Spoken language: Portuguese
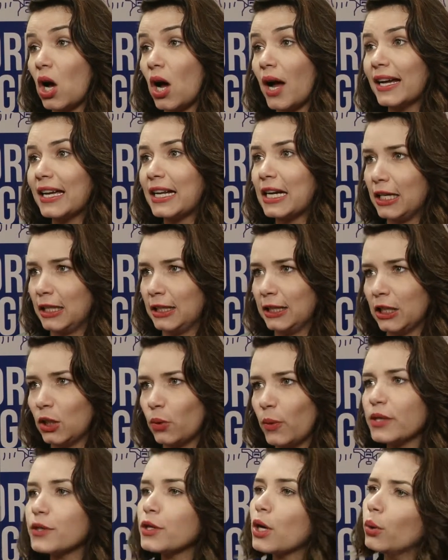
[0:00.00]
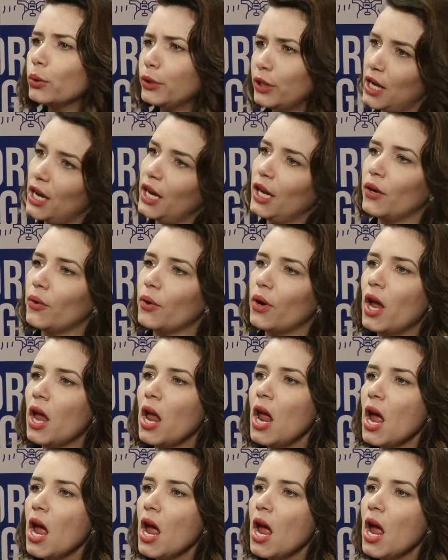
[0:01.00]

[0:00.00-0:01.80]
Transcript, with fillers: a grana, não é só o dinheiro.